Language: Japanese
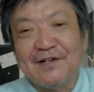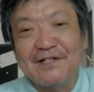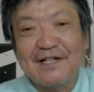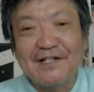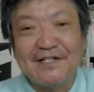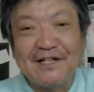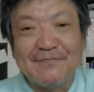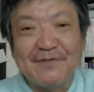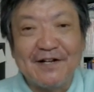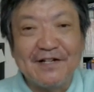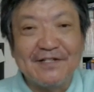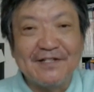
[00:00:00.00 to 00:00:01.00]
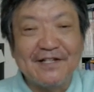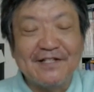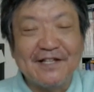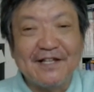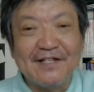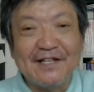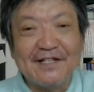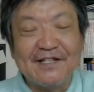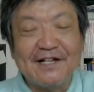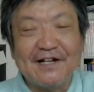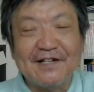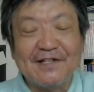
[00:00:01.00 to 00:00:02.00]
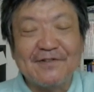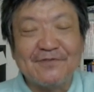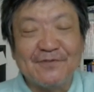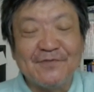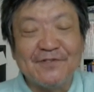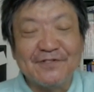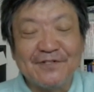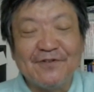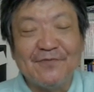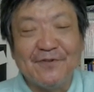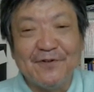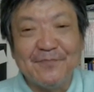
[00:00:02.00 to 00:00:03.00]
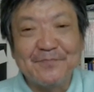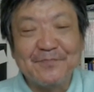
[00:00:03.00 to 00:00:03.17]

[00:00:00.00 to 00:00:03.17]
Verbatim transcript: まあ、大体今できて、できかけてると思うんですね、ほぼ。